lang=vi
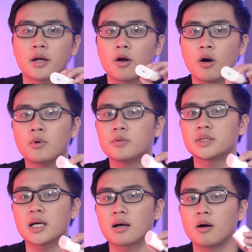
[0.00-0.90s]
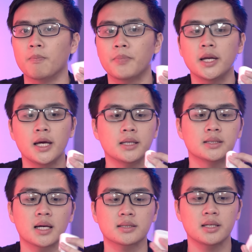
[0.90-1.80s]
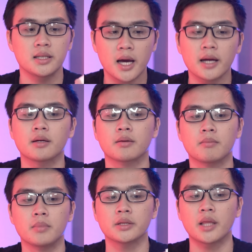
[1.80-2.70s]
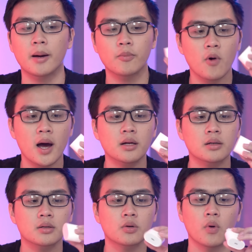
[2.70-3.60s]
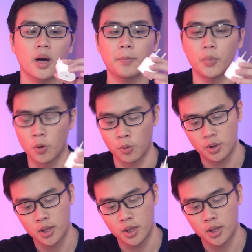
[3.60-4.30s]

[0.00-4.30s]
đó một cục sạc cổng PD sạc rất nhanh 18W của Apple